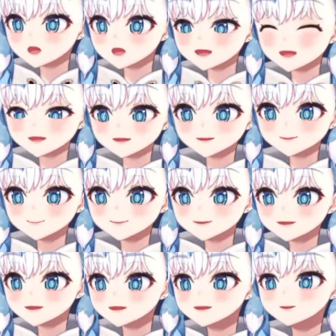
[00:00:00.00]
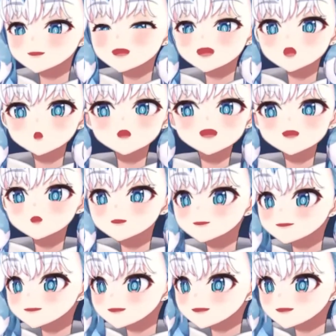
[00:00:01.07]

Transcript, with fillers: aduh sebenarnya agak malu cerita